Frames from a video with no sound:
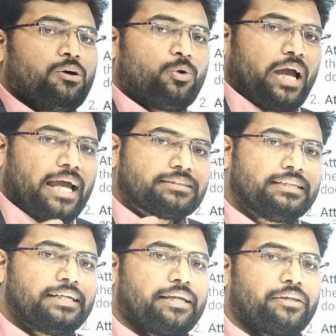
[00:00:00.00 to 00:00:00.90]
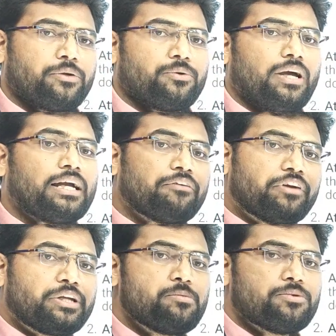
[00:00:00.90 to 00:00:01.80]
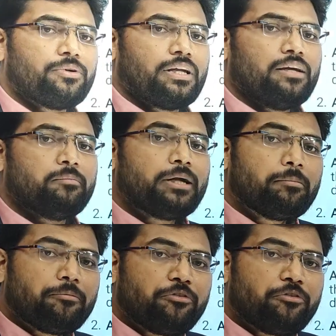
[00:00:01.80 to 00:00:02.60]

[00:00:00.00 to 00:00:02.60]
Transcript: ఒక యాక్సిడెంట్ అయిందనుకోండి అక్కడ విక్టిమ్స్ ఉంటే మనం